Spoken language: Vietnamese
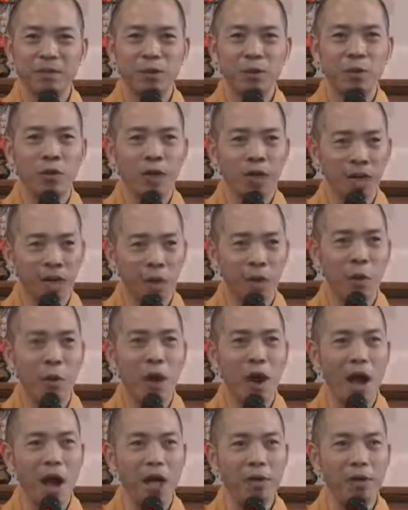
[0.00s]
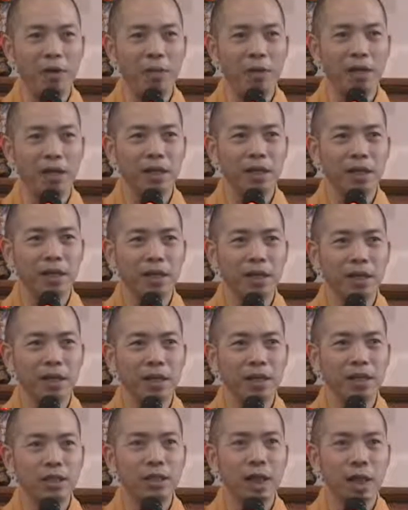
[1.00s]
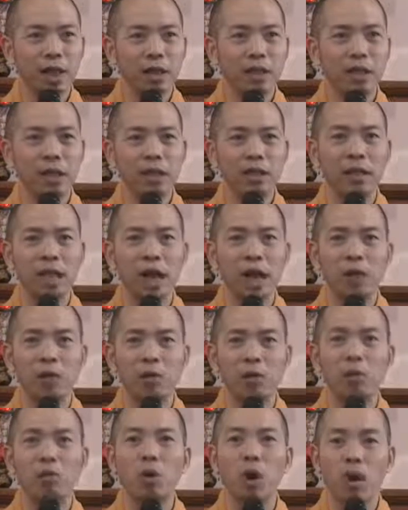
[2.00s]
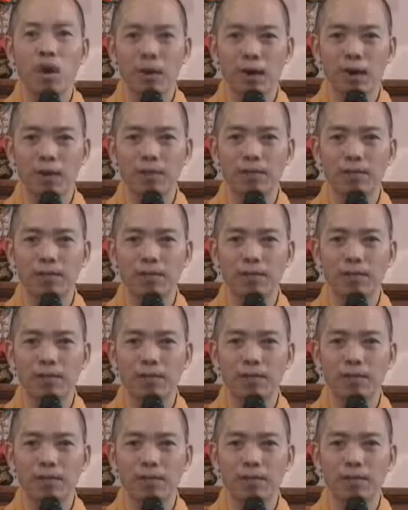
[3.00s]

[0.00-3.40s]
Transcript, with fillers: Cụ hiền hòa, nhưng mà cái, cái chất lãnh đạo cụ có.